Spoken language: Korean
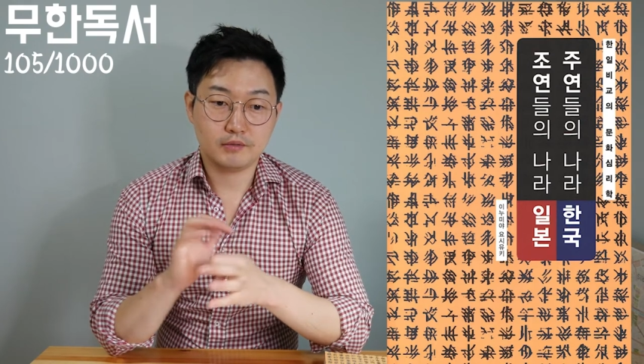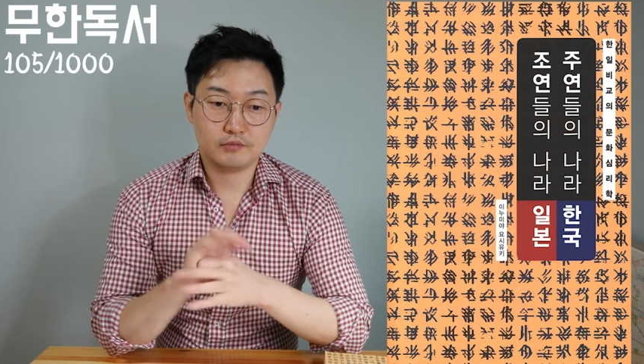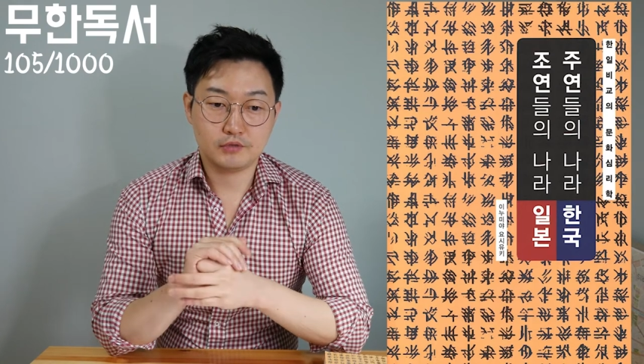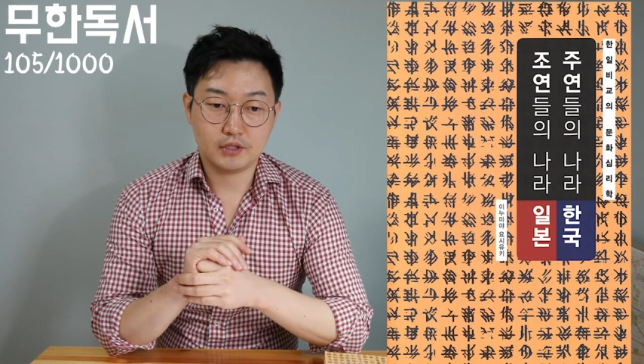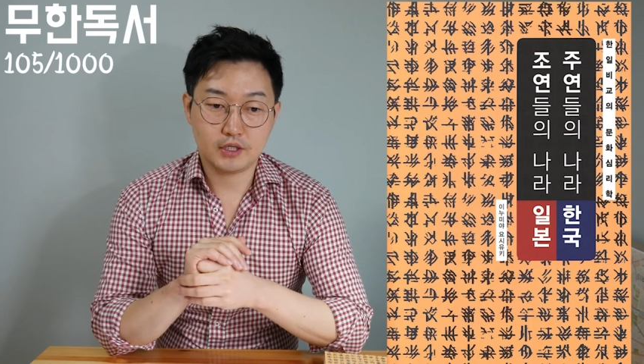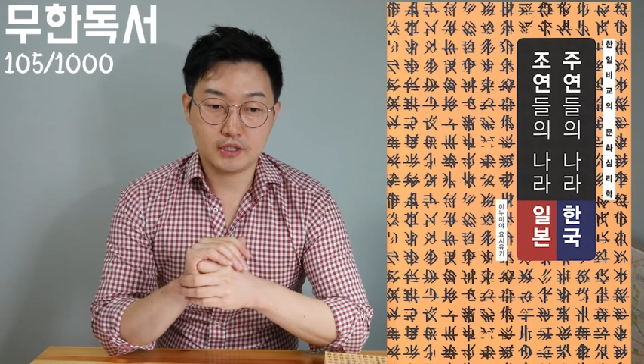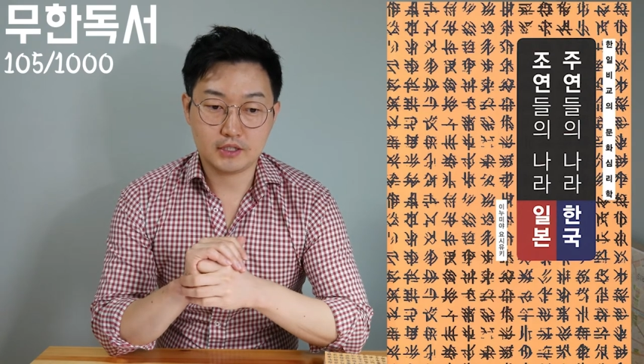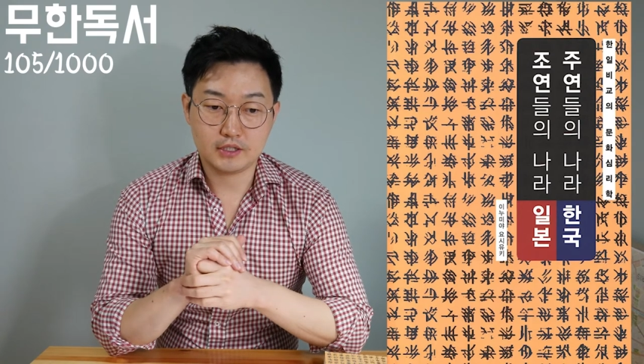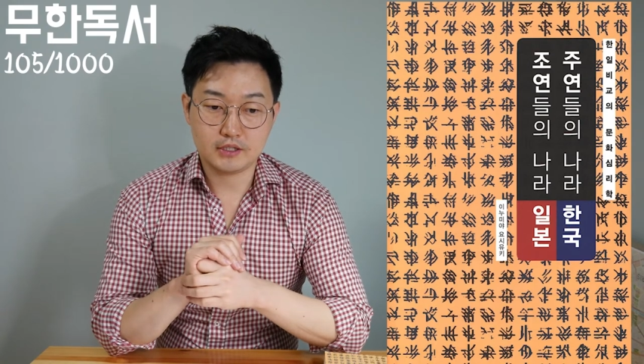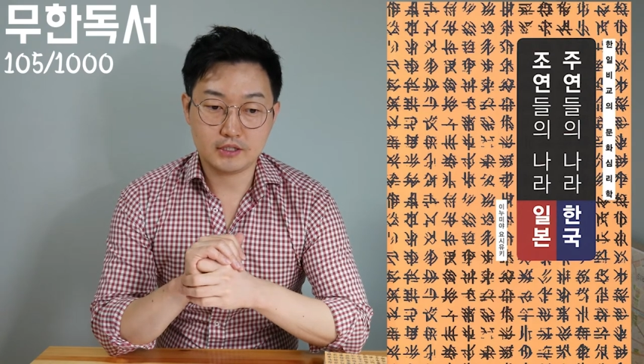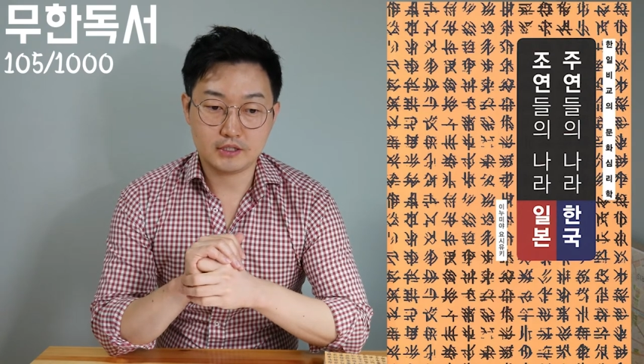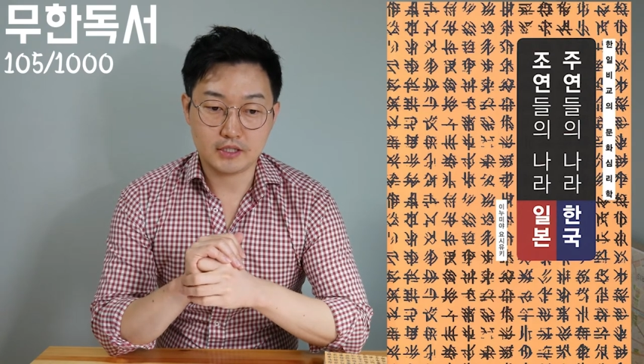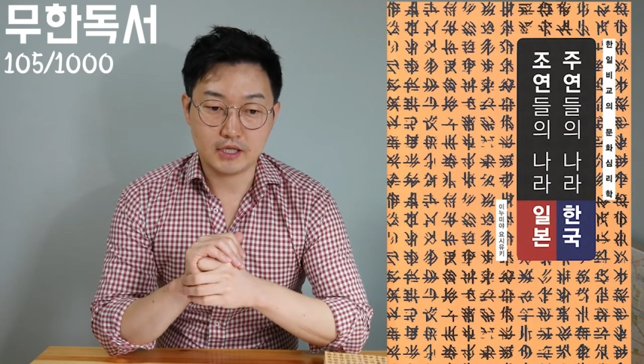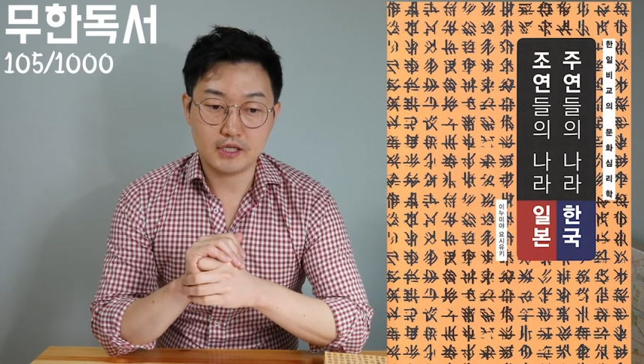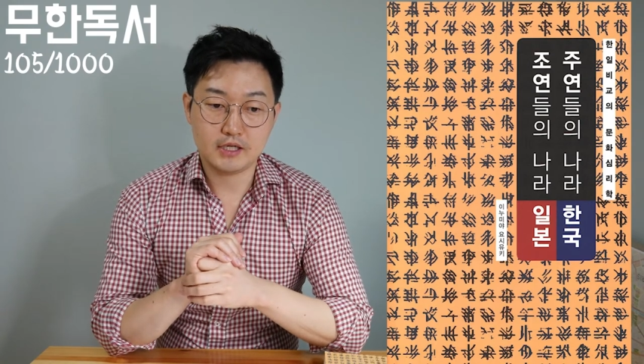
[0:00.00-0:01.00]
문화가 사실
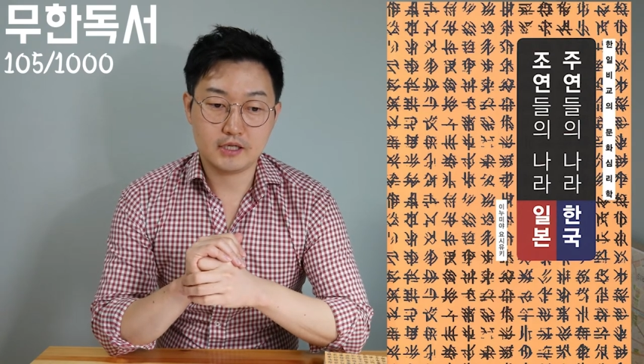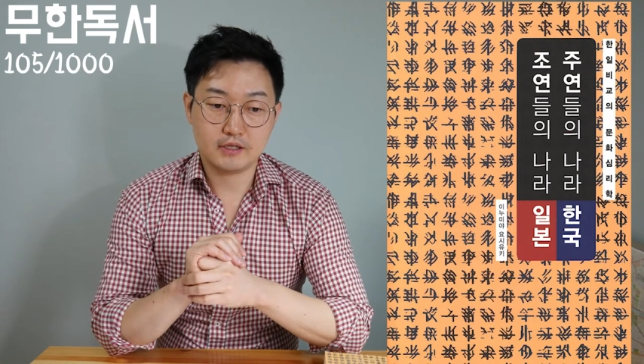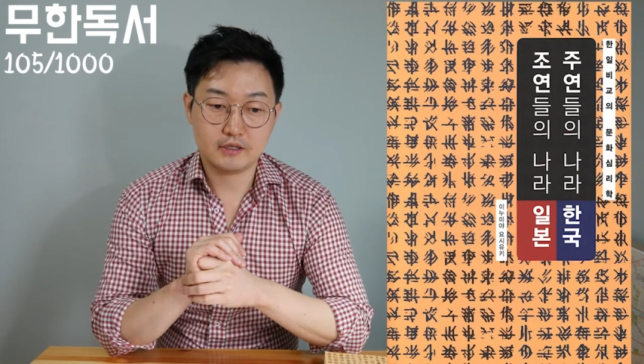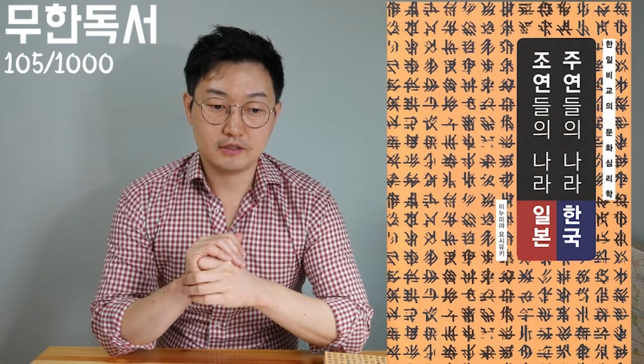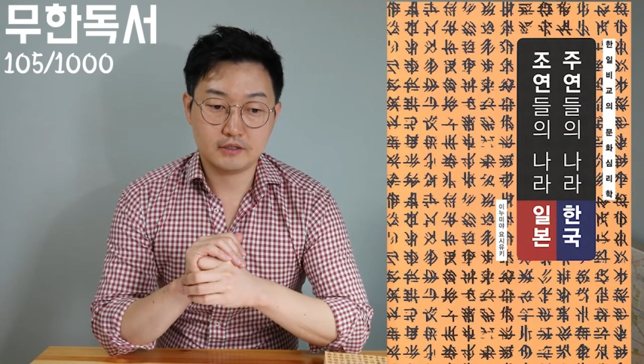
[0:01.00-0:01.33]
제일